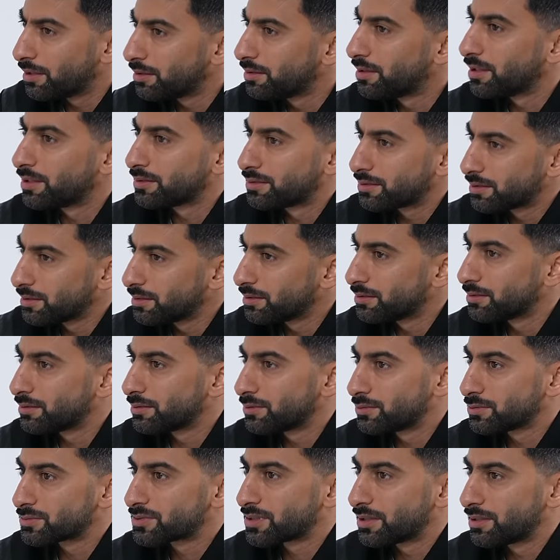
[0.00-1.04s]
هل
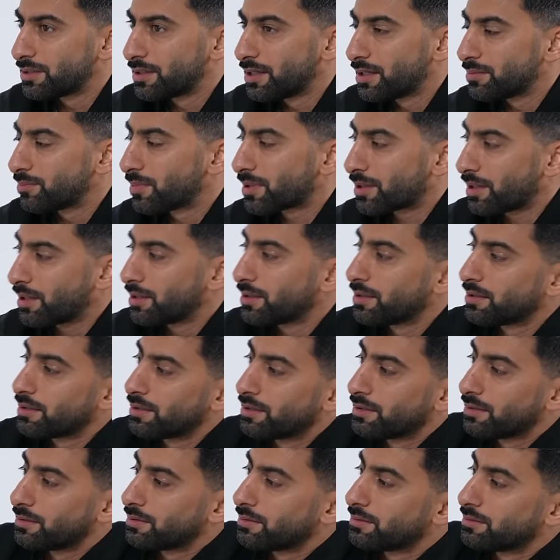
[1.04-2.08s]
قادرين نوصل لهالمرحله
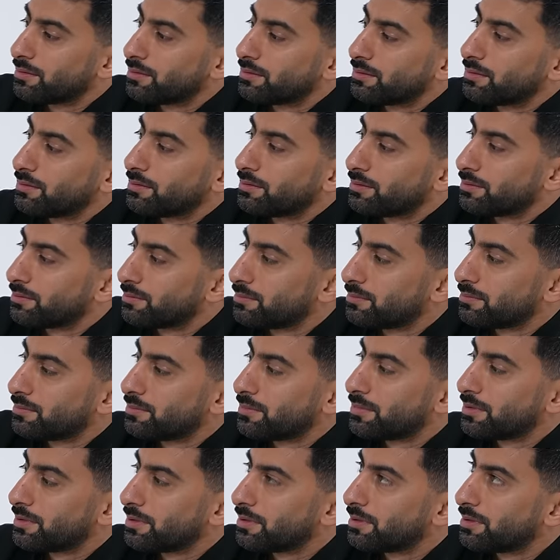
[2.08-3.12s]
ان
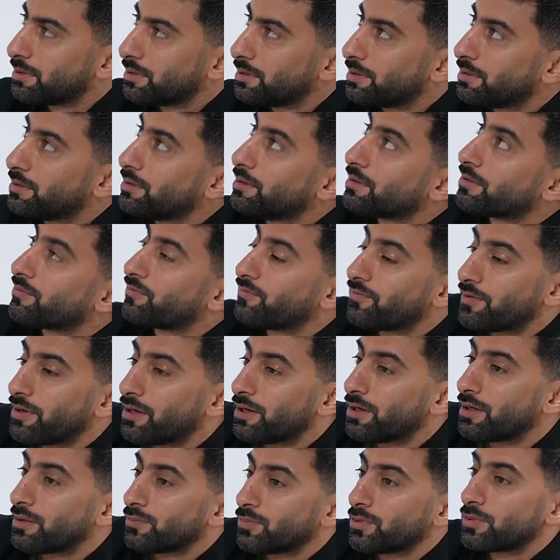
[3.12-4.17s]

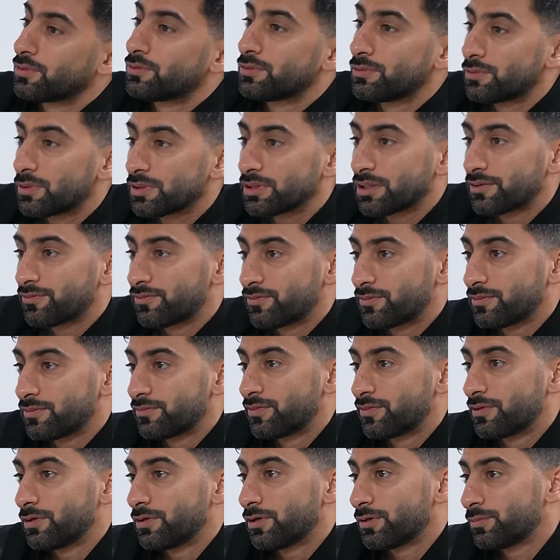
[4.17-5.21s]
نرفعها ونقول والله
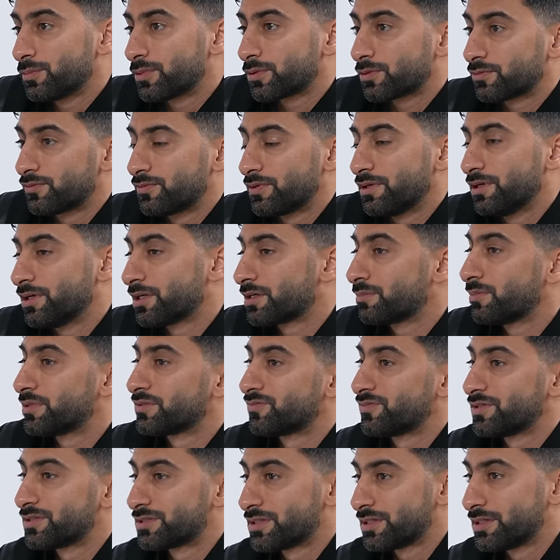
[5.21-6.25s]
في العمر وفي الحكمه
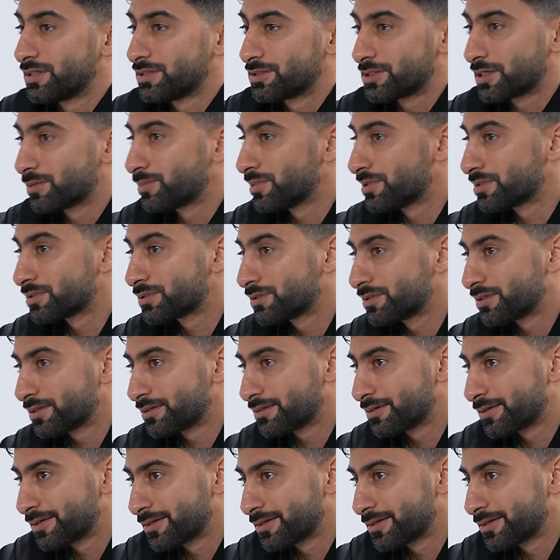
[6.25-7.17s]
في شيء ايجابي جدا